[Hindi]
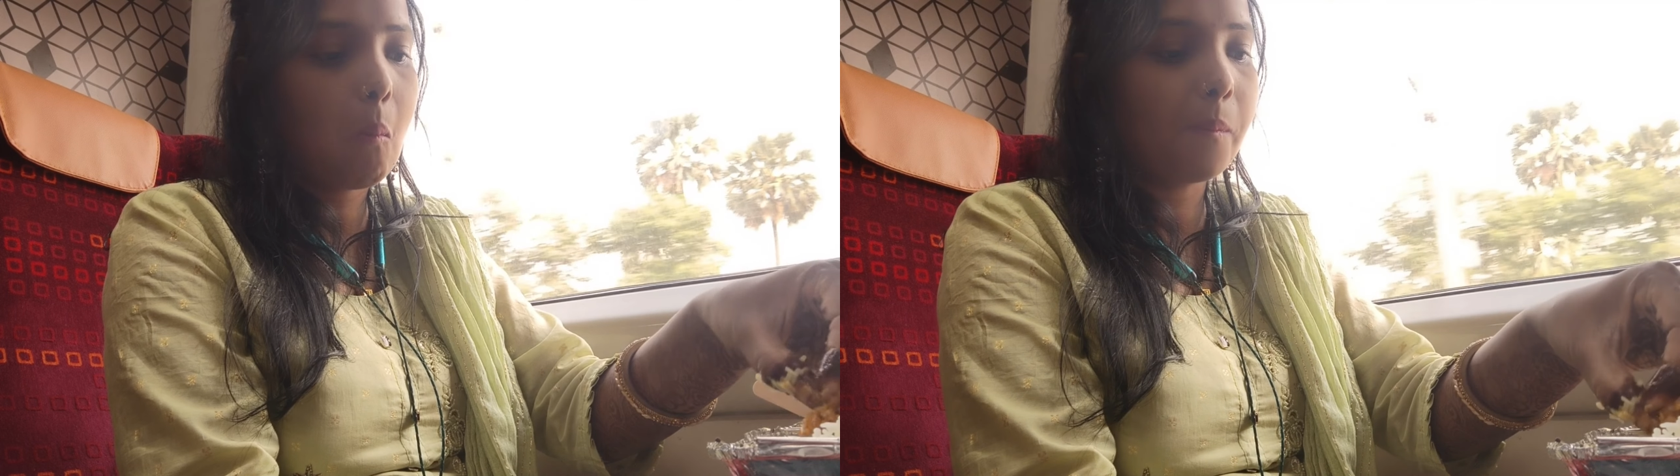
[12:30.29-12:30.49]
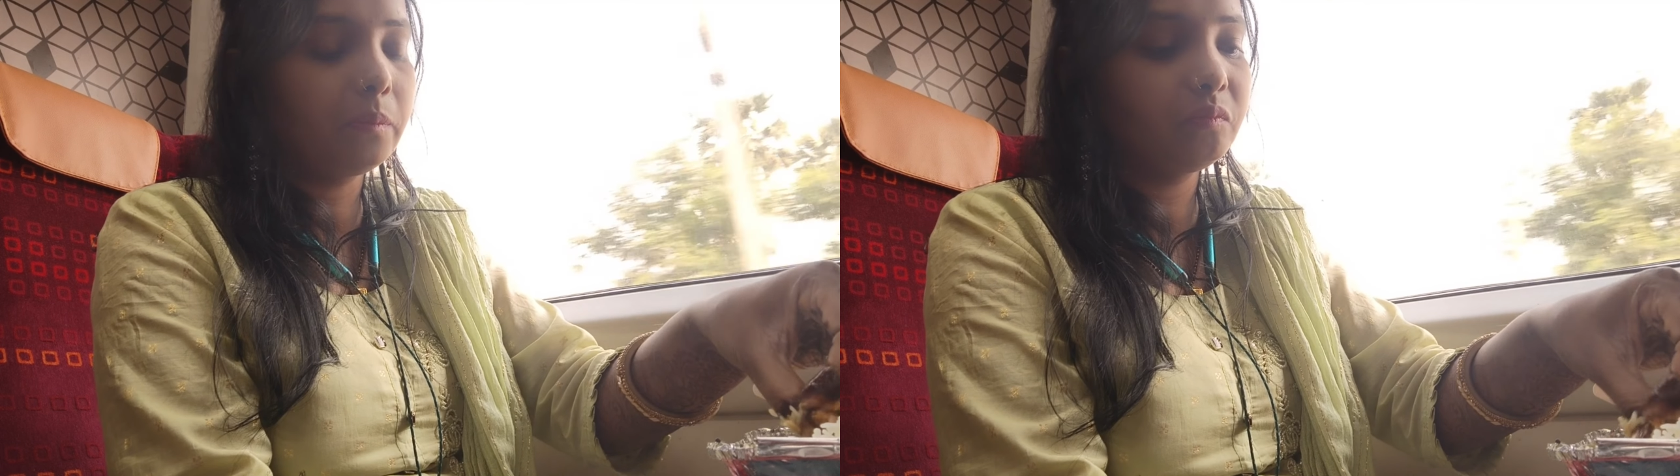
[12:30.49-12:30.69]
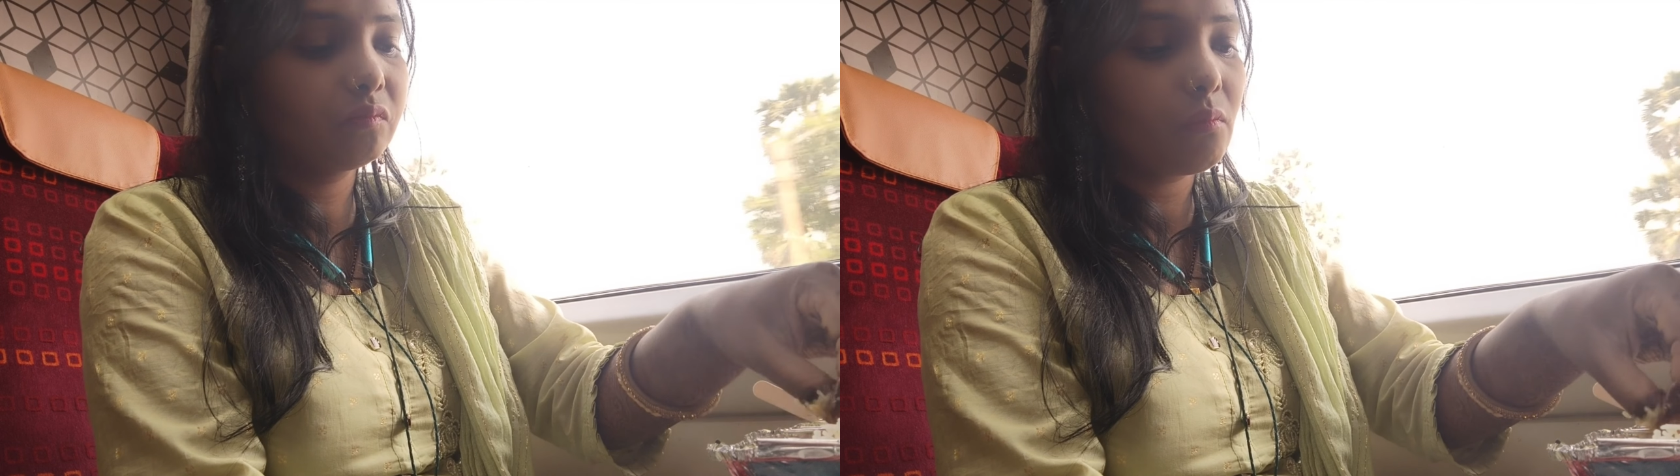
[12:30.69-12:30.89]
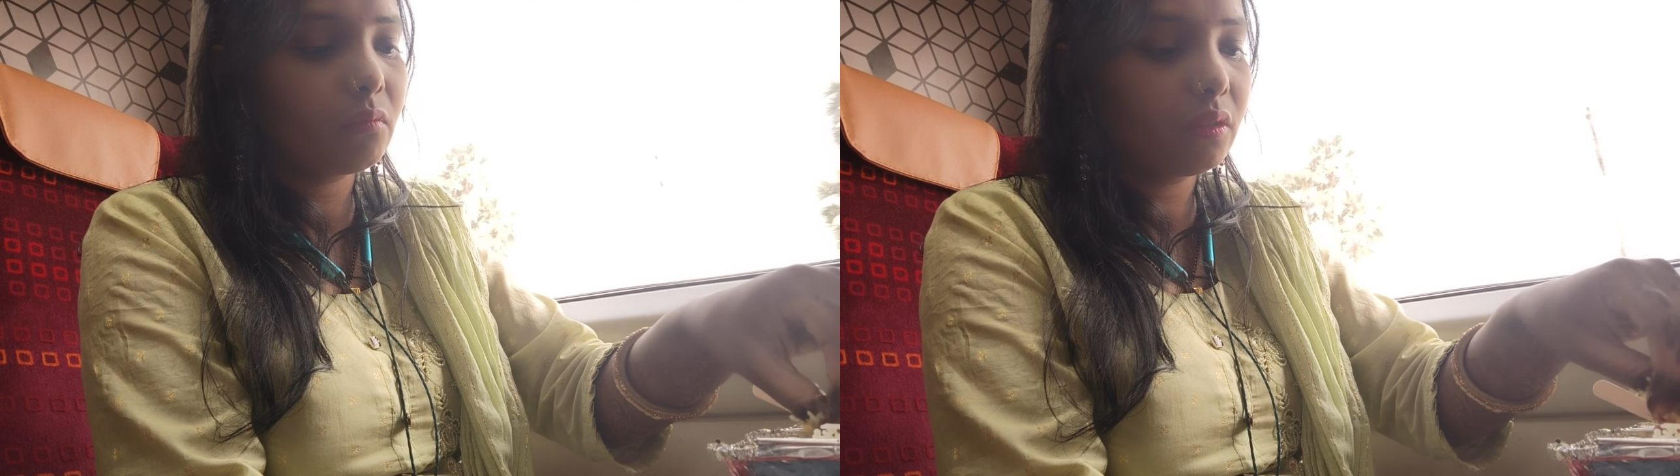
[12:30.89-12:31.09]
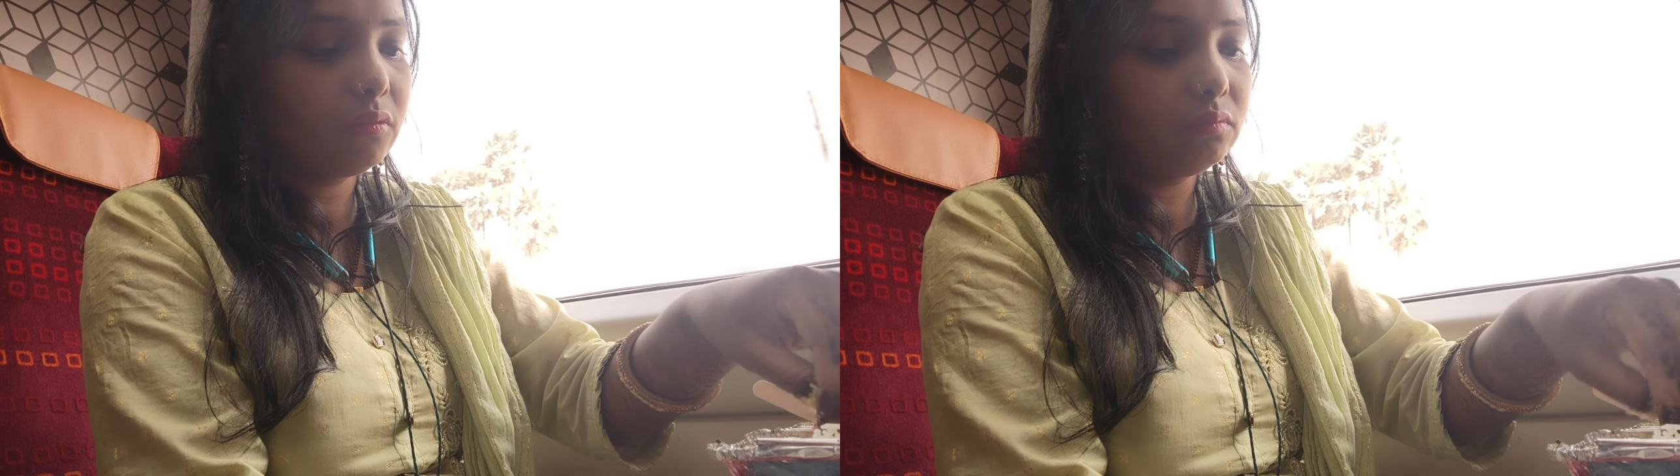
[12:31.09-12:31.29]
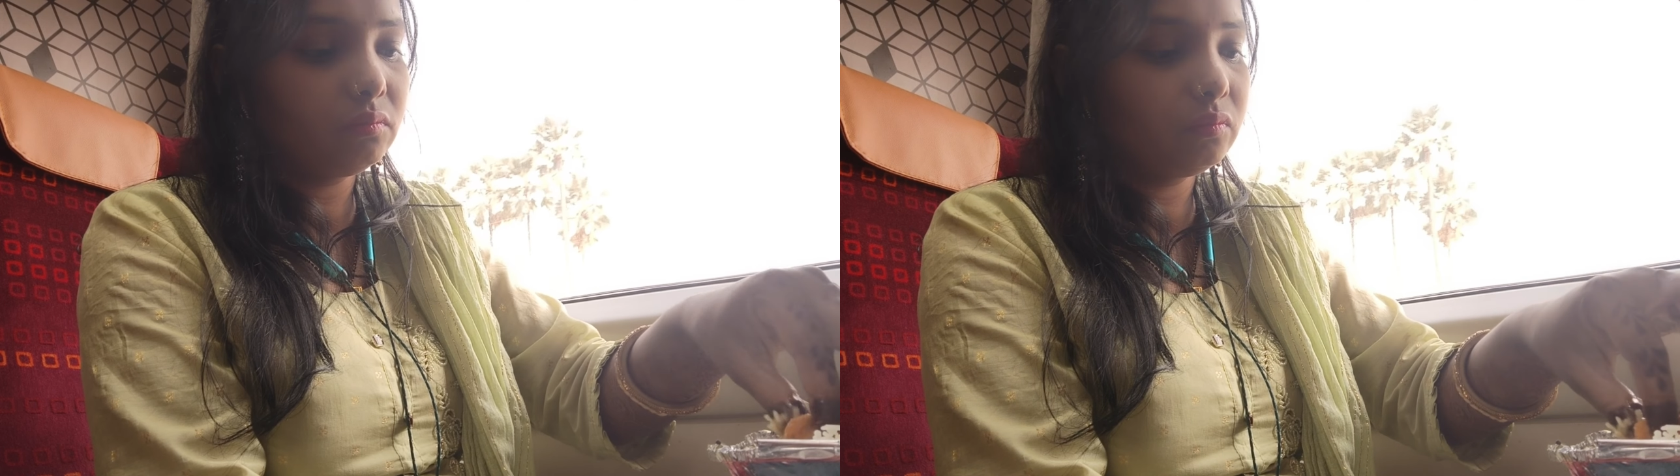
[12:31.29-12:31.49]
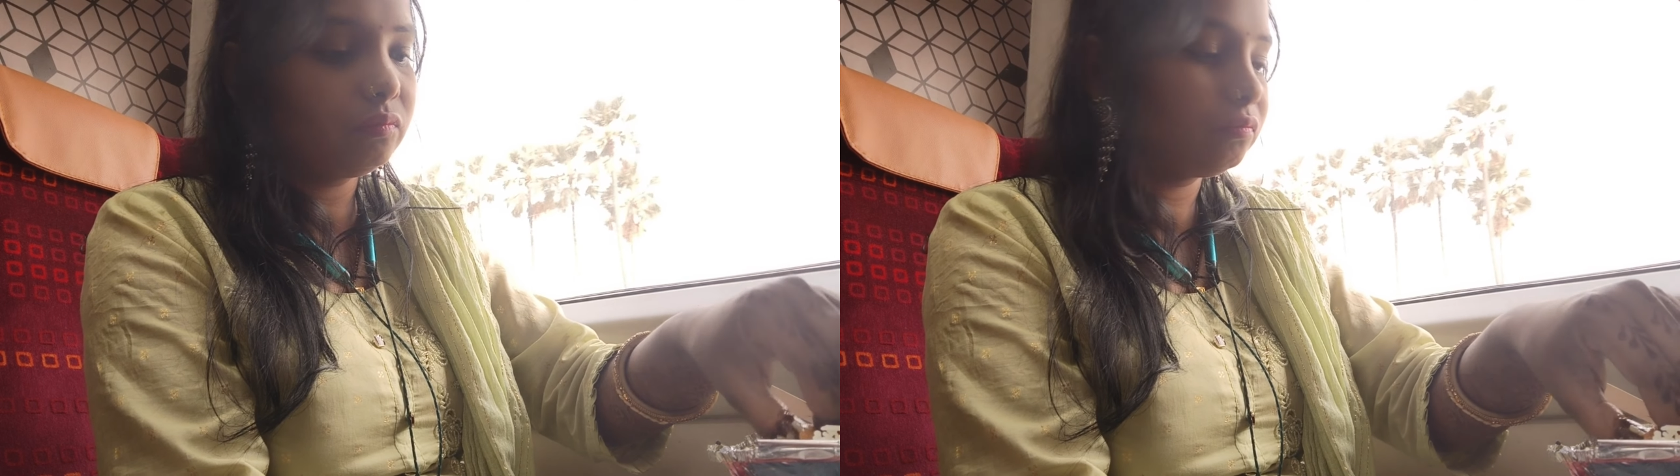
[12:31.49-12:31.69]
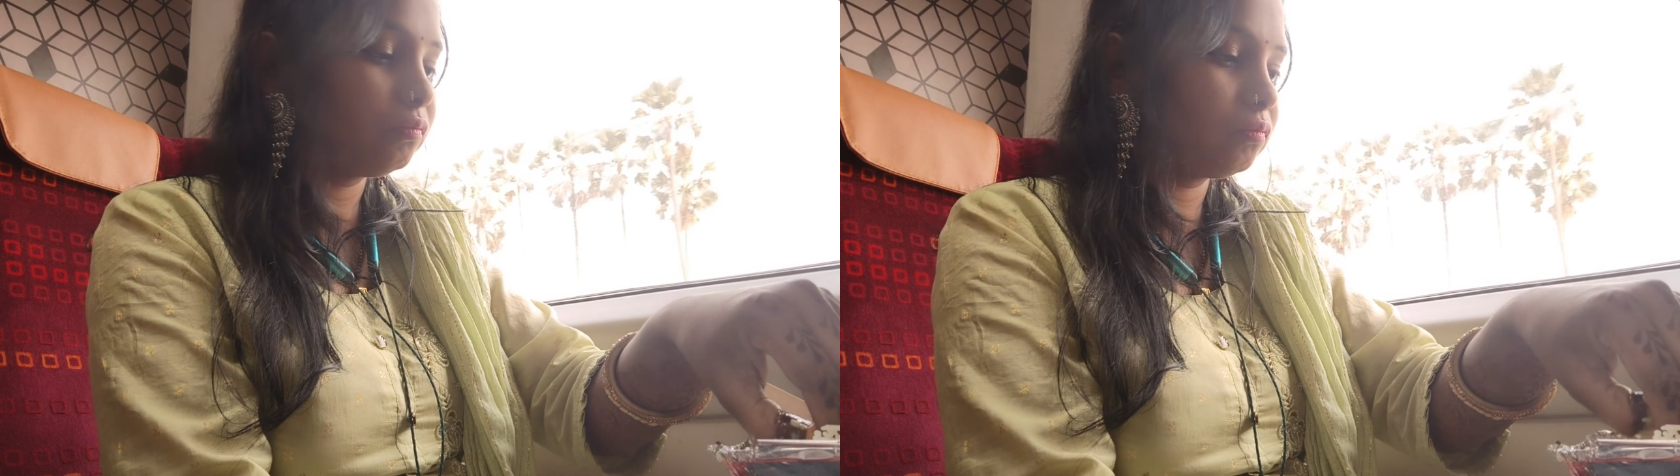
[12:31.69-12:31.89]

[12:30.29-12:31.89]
चिकन था ना चिकन का